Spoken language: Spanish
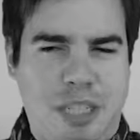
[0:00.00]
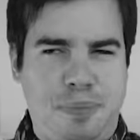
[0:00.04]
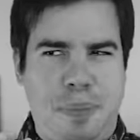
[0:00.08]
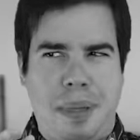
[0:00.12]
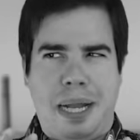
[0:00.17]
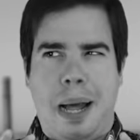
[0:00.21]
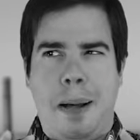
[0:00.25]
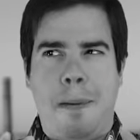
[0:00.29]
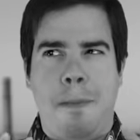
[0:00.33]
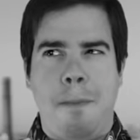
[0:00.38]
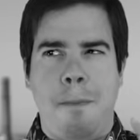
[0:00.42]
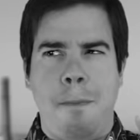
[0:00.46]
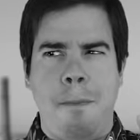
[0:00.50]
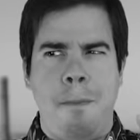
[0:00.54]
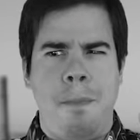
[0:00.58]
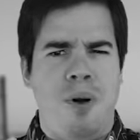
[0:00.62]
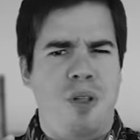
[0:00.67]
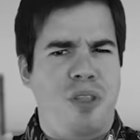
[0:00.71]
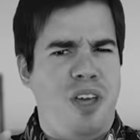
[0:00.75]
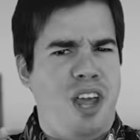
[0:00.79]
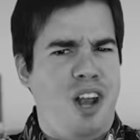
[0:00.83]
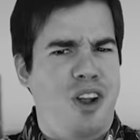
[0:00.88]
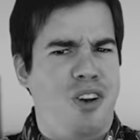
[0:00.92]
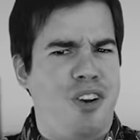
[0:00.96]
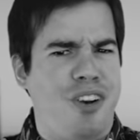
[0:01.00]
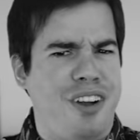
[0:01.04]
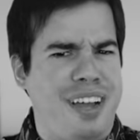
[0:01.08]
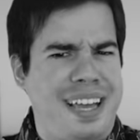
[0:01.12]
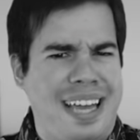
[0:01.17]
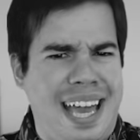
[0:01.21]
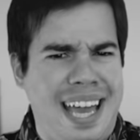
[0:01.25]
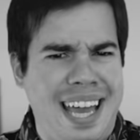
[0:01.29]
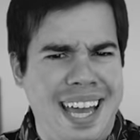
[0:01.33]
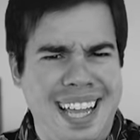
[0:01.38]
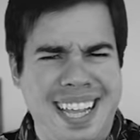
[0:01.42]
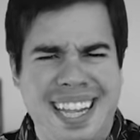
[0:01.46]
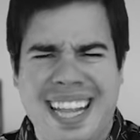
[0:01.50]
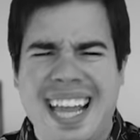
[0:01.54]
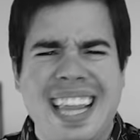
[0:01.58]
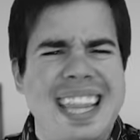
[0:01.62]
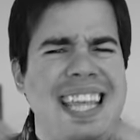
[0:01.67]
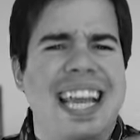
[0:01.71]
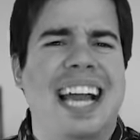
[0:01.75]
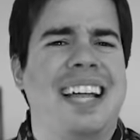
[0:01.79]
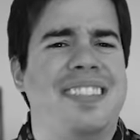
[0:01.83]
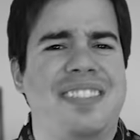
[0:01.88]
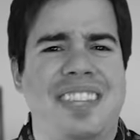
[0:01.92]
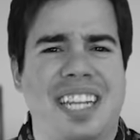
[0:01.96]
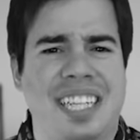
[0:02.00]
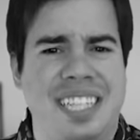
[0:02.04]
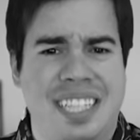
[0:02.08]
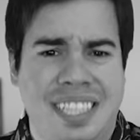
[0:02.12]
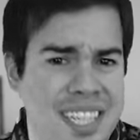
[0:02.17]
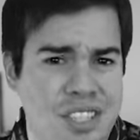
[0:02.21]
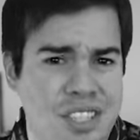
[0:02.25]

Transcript: espera, ¿modelo qué? ¿Qué diantres es